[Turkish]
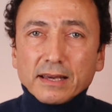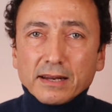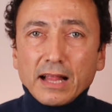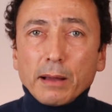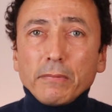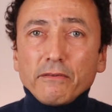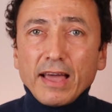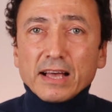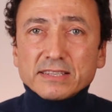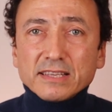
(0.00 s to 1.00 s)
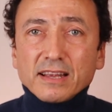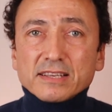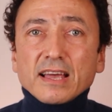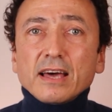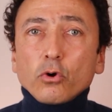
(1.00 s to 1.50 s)
yaralanma veya sinir
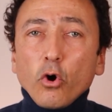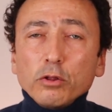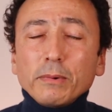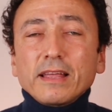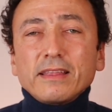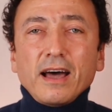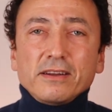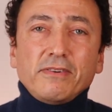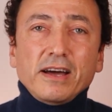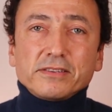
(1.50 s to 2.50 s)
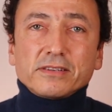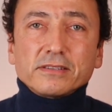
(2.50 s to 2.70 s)
hasarı olmadan ağrı vardır.